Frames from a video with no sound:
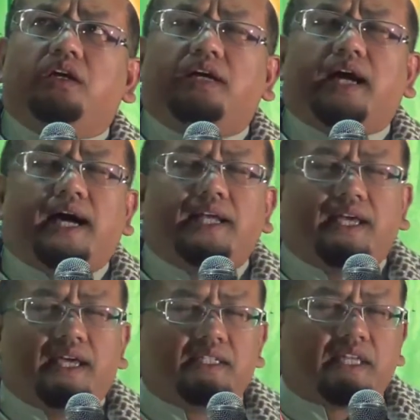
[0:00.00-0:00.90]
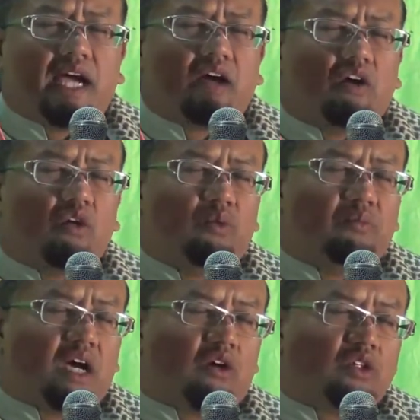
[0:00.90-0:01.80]
การเห็นต่างของอุม
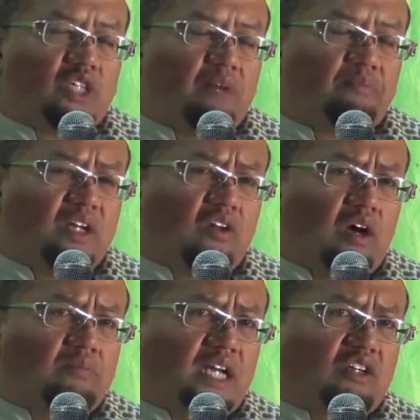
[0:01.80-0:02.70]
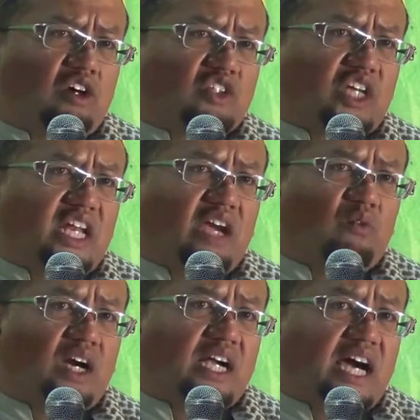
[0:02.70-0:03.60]
มะของฉันเป็นรอมัดก็แสดง
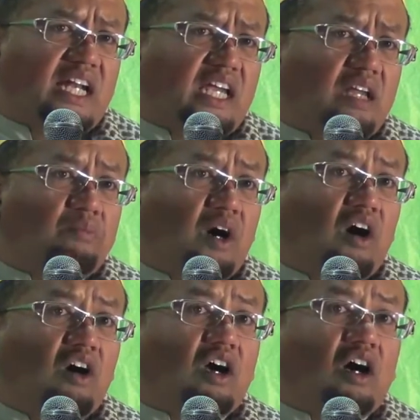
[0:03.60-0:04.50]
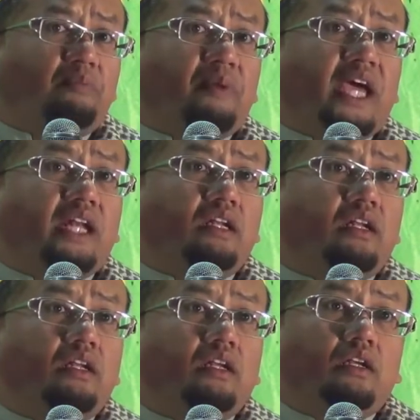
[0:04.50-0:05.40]
ว่าการเห็นพ้องก็เป็น
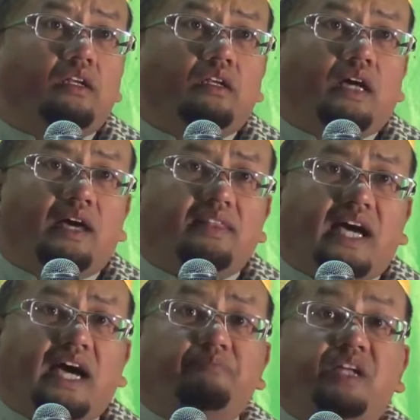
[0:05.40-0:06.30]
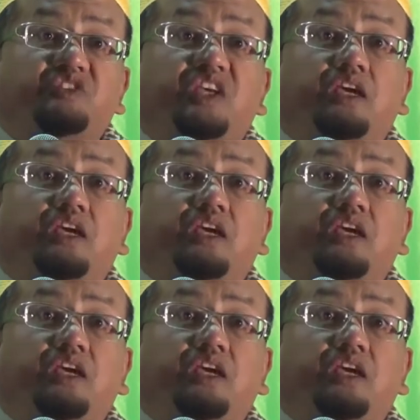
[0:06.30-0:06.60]
อาดาบนะสิ